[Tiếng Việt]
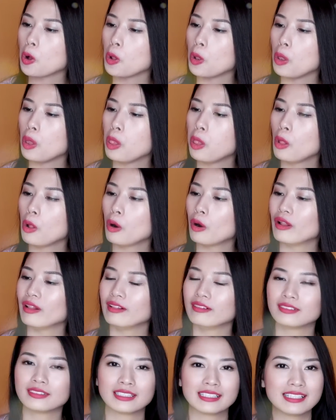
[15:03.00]
uh,
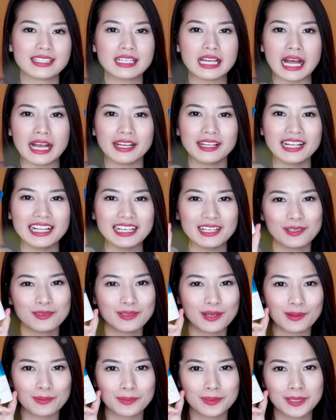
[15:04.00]
ừ, cái gì đấy Linh
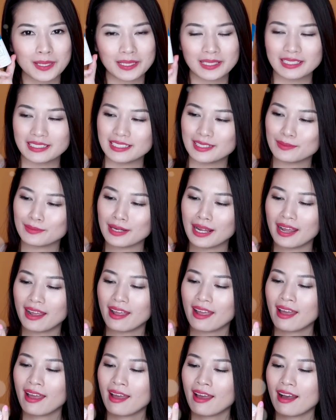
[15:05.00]
không đọc được ở trong
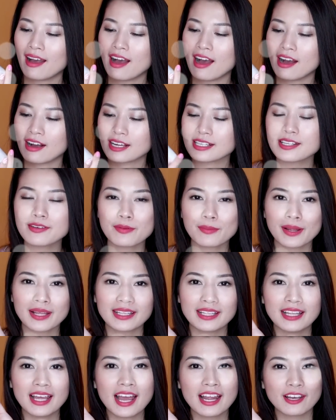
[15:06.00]
này à, Cái sản phẩm này
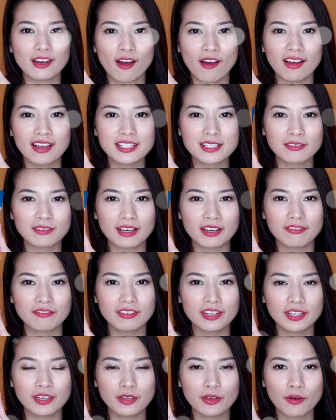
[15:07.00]
thì đã nói trong cái
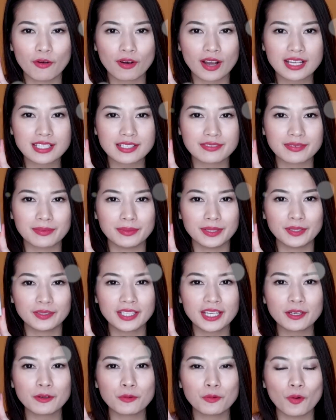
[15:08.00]
video các sản phẩm yêu
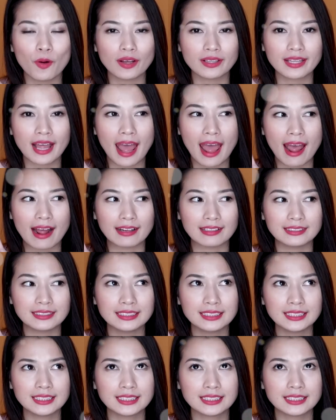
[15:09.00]
thích của tháng
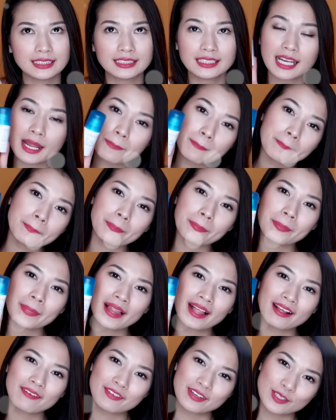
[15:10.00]
năm
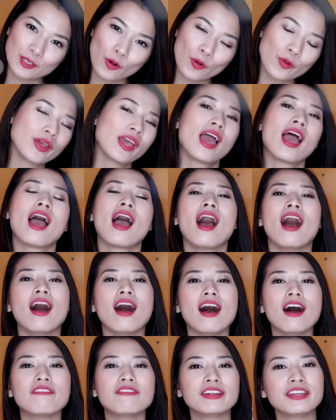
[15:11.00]
vừa rồi
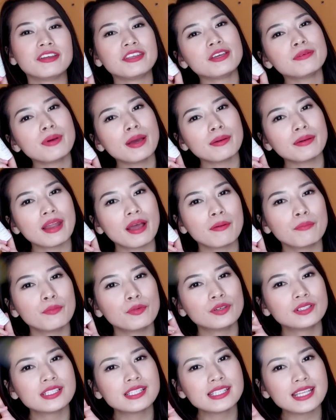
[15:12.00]
à, và nếu như bạn nào
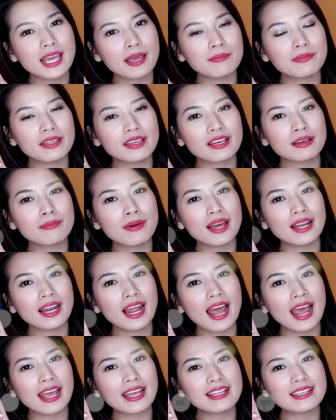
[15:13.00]
muốn xem thì các bạn
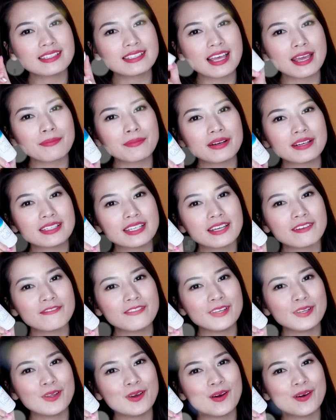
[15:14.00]
hãy xem ở trên
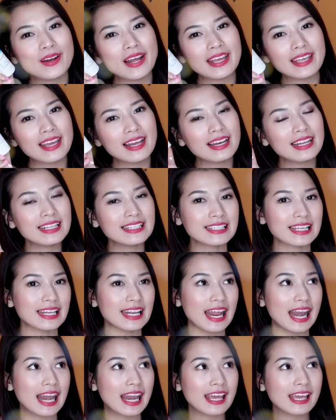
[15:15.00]
video đấy nhé ly sẽ
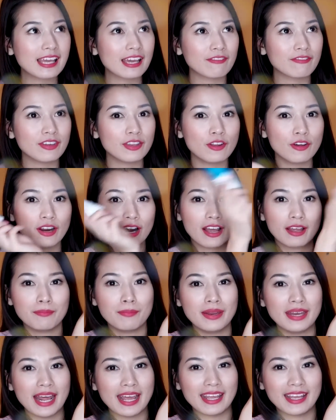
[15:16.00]
để link cái video ở
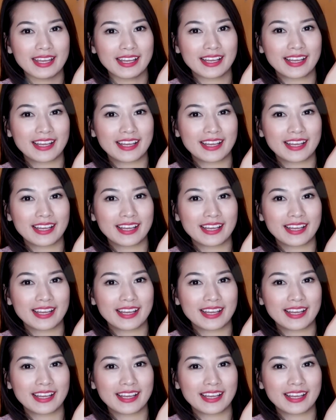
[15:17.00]
bên này